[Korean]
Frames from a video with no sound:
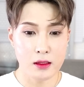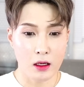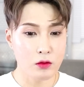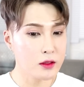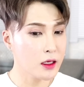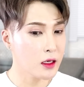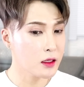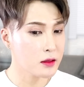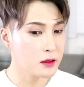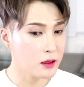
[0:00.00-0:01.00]
라고 생각이
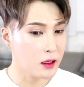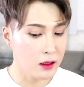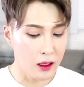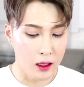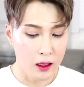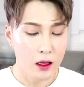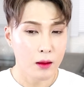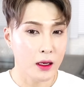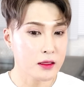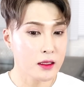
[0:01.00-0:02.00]
드실 텐데
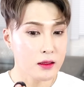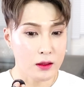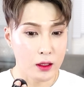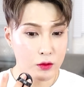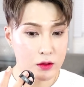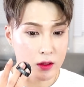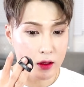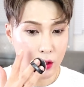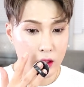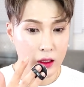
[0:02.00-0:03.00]
발색은 다 되고 있어요
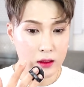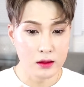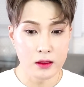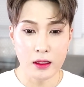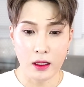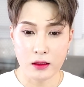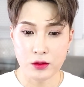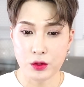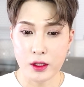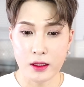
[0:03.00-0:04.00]
되게 은은하게
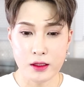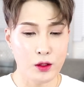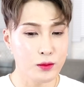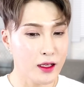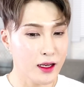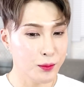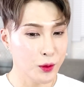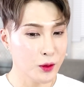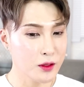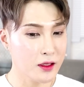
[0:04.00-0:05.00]
수채화처럼 딱
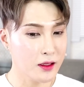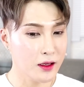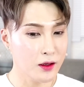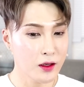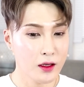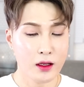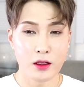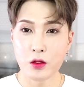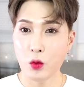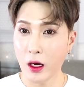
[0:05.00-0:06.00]
표현이 되네요
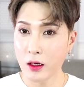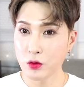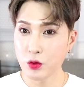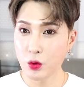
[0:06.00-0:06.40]
그리고 광도